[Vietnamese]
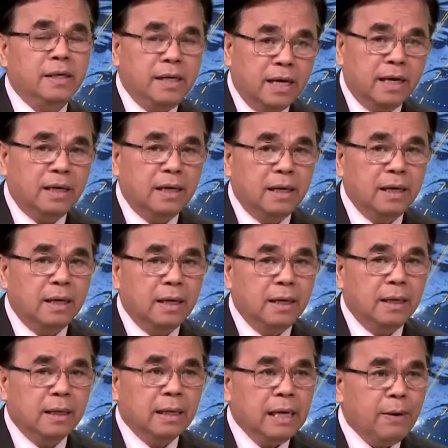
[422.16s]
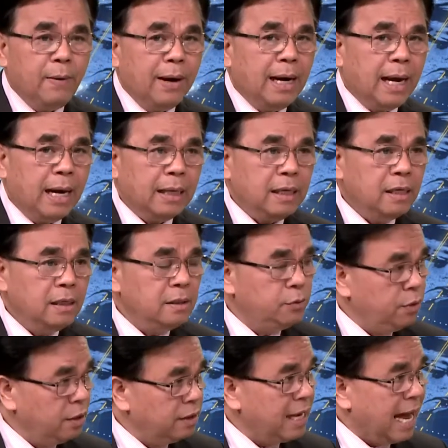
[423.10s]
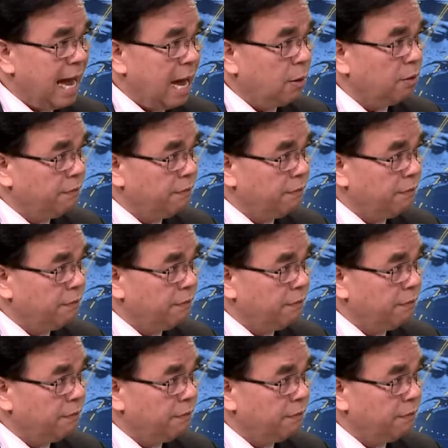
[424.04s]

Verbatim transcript: những cái gọi là những chuyên gia của